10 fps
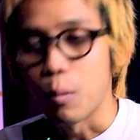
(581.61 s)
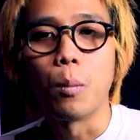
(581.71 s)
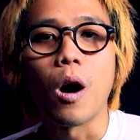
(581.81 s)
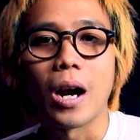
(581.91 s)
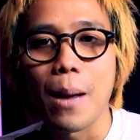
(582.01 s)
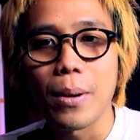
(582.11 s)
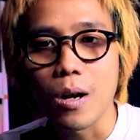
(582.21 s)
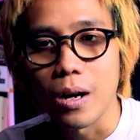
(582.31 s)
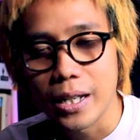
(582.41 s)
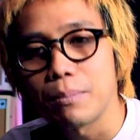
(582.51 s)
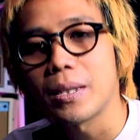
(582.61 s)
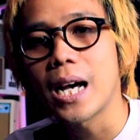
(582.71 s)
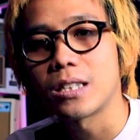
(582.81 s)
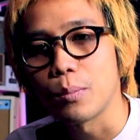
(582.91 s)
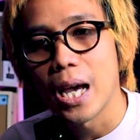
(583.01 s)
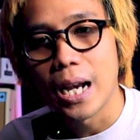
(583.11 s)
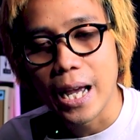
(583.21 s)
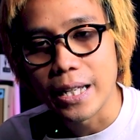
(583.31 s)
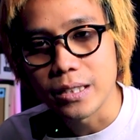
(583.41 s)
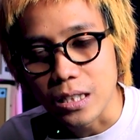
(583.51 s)
ผมขอลาไปก่อนและคลิปหน้าจะมีอะไร
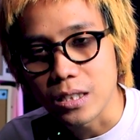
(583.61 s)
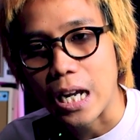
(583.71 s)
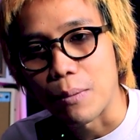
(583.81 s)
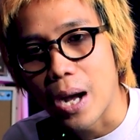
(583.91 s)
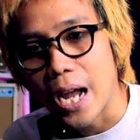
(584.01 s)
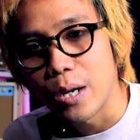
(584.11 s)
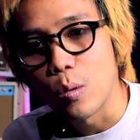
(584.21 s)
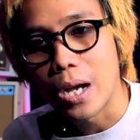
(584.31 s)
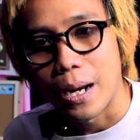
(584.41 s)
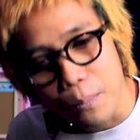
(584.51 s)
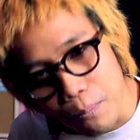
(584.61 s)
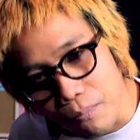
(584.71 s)
เจ๋งๆมาให้ดูกัน